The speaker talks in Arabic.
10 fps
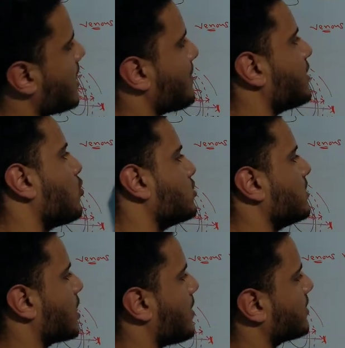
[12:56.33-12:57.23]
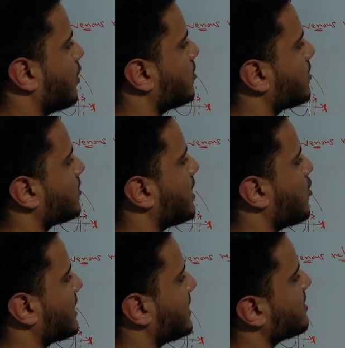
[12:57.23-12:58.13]
كل ما يكون الانقباض اهو
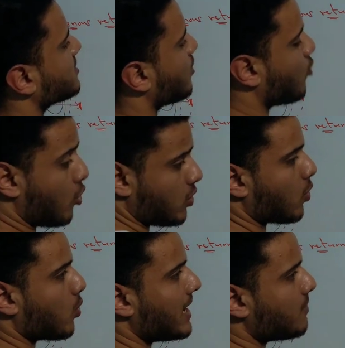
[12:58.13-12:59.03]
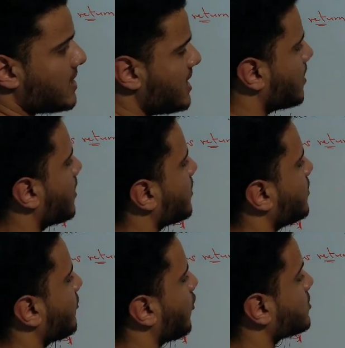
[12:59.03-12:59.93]
هيقول لك كده the more will be
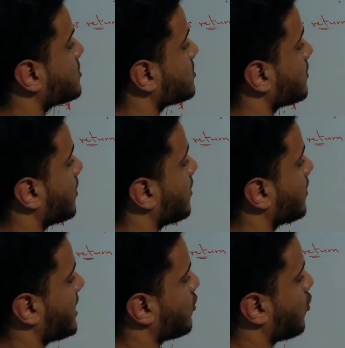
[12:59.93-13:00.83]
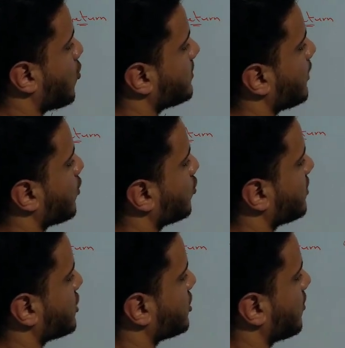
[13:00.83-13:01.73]
the force يعني قوه
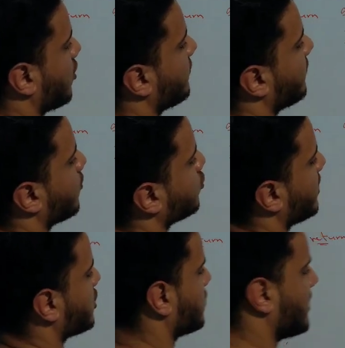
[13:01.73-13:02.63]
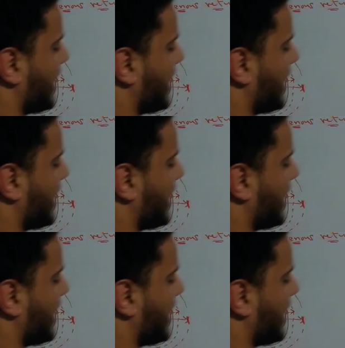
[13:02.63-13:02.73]
الكونتراكشن اوف كونتراكشن